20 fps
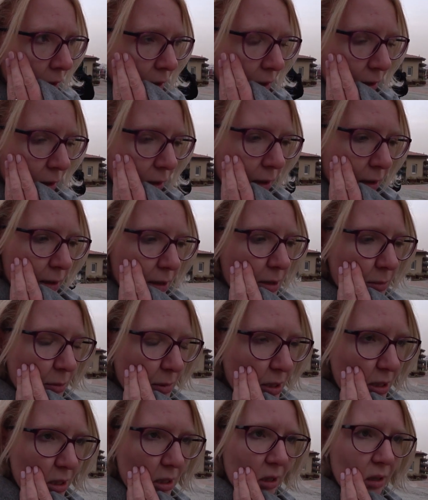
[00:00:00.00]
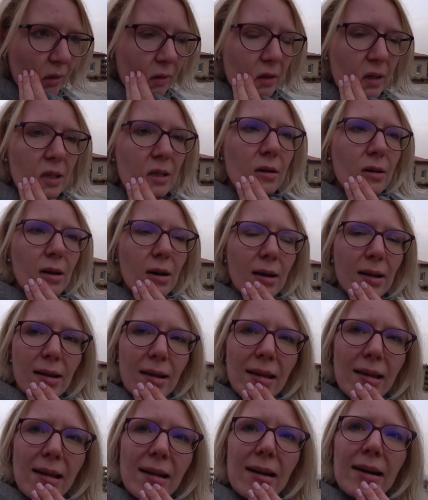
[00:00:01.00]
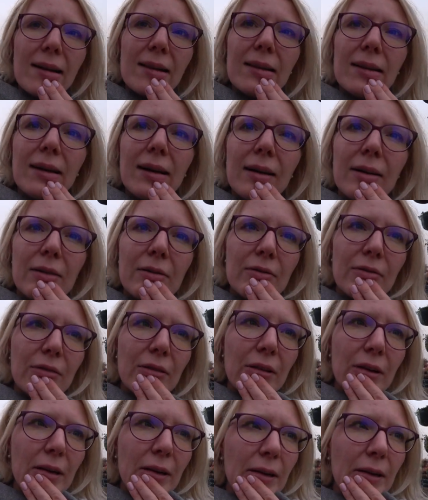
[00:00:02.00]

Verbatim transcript: э, разместила видео, как я ехала в,